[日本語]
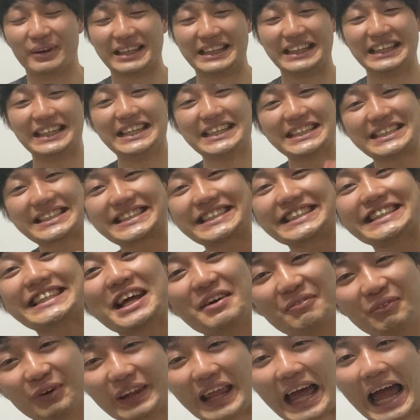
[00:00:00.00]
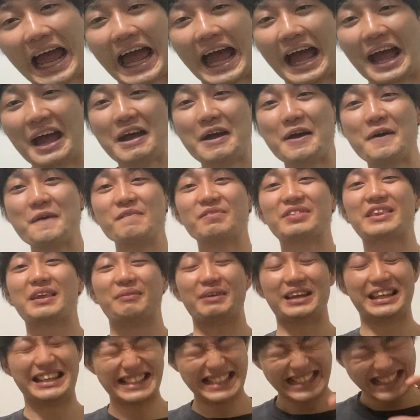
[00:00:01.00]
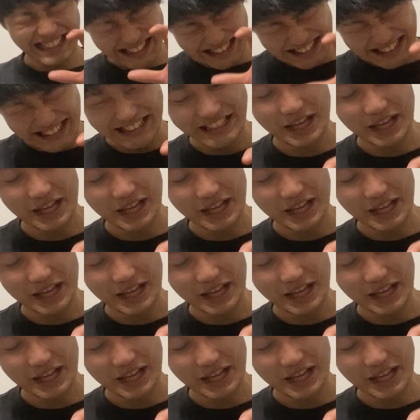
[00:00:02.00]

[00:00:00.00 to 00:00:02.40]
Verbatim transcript: 意地でもね、でも意地